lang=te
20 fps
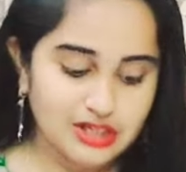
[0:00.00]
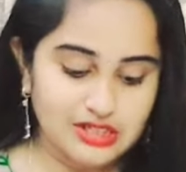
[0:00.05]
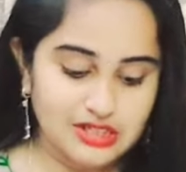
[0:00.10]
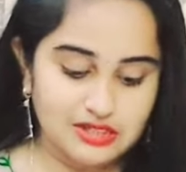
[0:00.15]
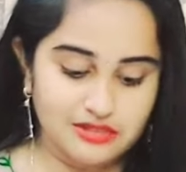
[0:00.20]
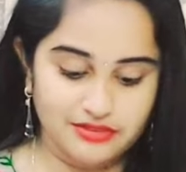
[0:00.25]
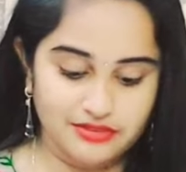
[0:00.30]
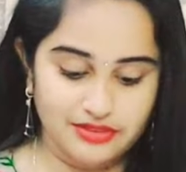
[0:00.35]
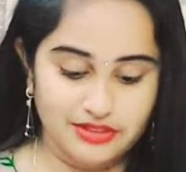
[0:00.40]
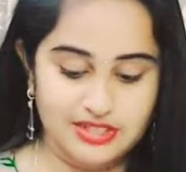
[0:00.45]
సో
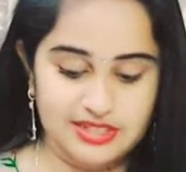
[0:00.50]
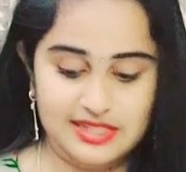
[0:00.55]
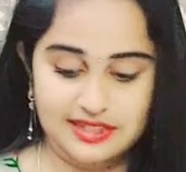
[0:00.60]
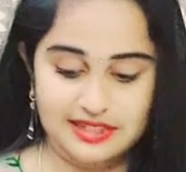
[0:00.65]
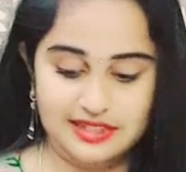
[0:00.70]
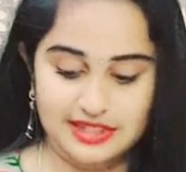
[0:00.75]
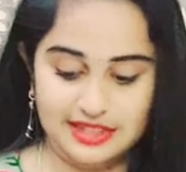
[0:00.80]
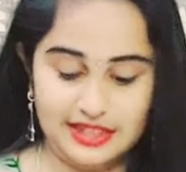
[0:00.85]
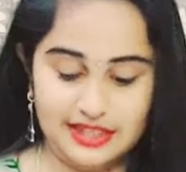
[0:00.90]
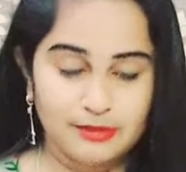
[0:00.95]
ఫస్ట్
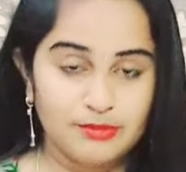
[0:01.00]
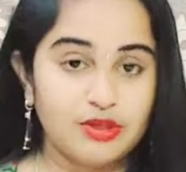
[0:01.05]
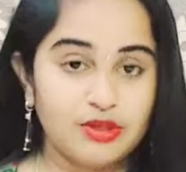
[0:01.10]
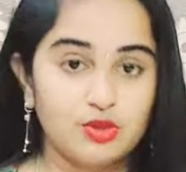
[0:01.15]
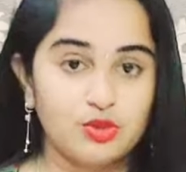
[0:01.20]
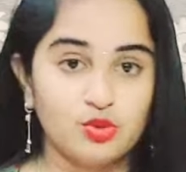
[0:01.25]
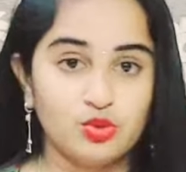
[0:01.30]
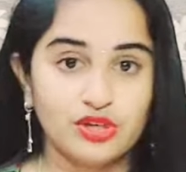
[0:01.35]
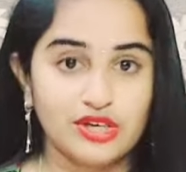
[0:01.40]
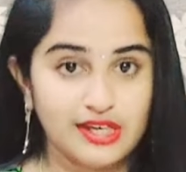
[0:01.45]
అయితే నేను
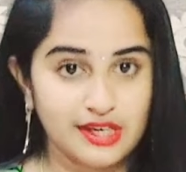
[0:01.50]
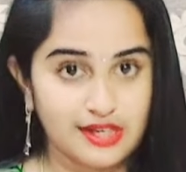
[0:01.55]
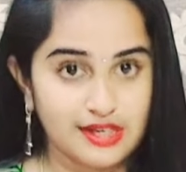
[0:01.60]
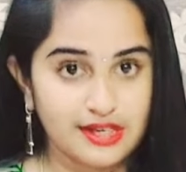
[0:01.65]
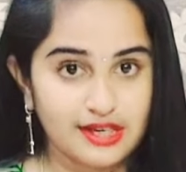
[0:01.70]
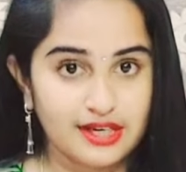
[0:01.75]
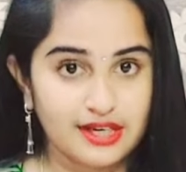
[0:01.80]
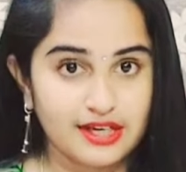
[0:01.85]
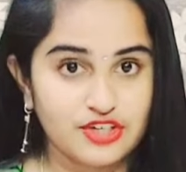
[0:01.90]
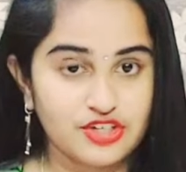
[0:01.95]
మీకు ఈ
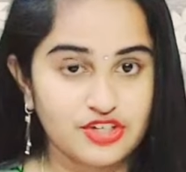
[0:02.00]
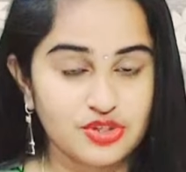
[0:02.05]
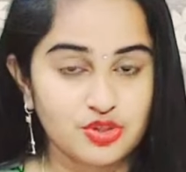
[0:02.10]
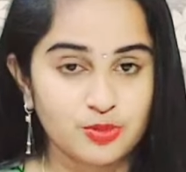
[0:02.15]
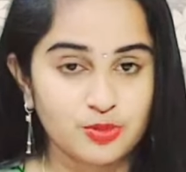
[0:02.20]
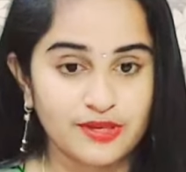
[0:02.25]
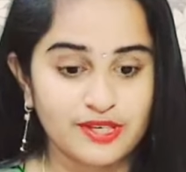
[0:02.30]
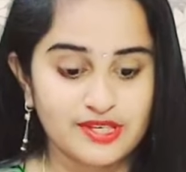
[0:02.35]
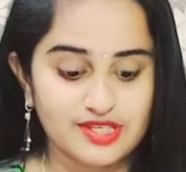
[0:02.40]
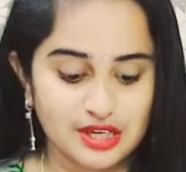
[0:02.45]
కలెక్షన్
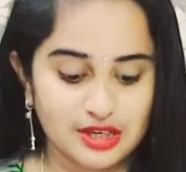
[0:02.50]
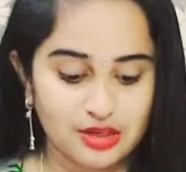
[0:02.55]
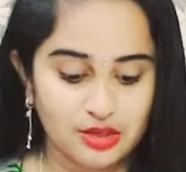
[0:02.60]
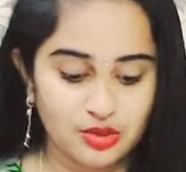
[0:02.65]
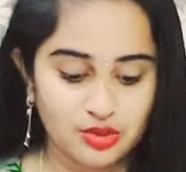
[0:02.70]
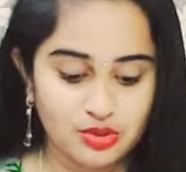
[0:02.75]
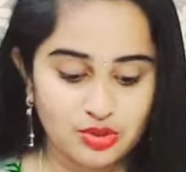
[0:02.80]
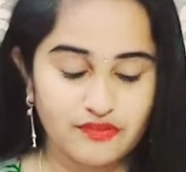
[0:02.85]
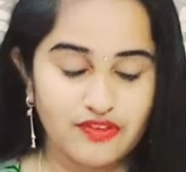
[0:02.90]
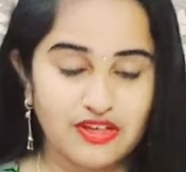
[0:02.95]
చూపిస్తాను
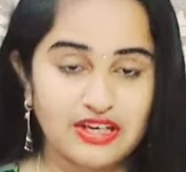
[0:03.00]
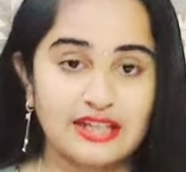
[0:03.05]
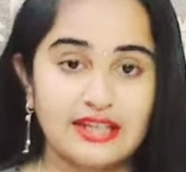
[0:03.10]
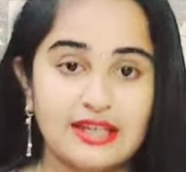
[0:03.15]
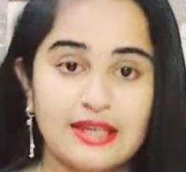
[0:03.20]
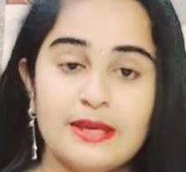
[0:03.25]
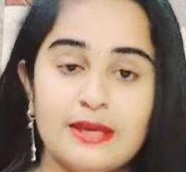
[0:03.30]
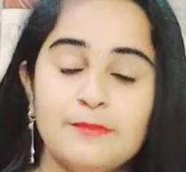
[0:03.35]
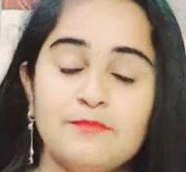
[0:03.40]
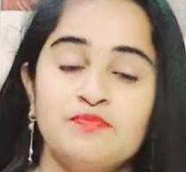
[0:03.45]
సో వీళ్ళకి